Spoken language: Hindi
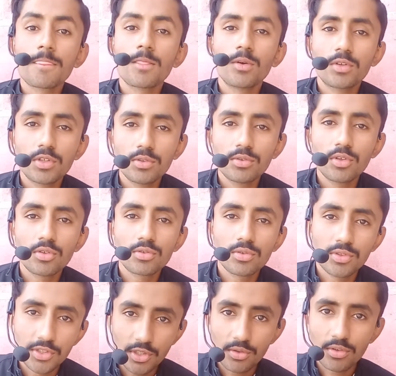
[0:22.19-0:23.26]
तो क्यों
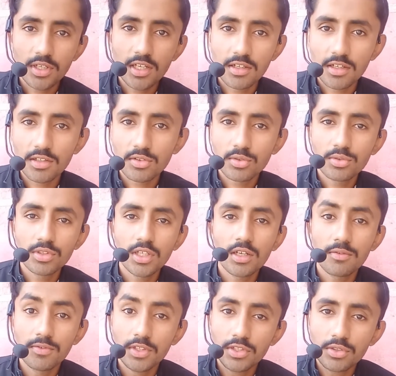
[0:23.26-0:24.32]
दोस्तों चाहोगे ना तो
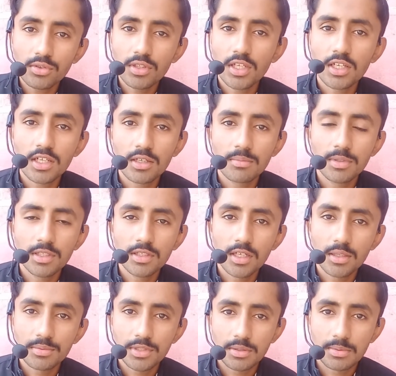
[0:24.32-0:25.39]
यार वीडियो देखकर भी
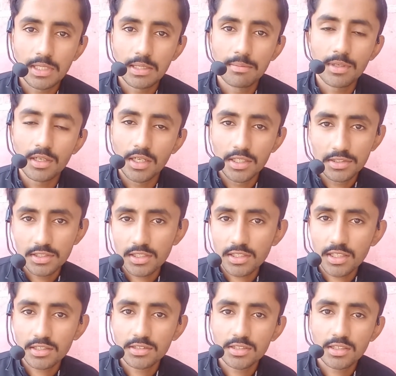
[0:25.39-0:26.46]
आप सब्सक्राइबर हासिल
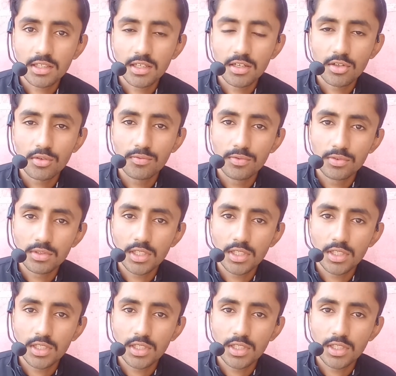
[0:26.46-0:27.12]
कर सकते हैं और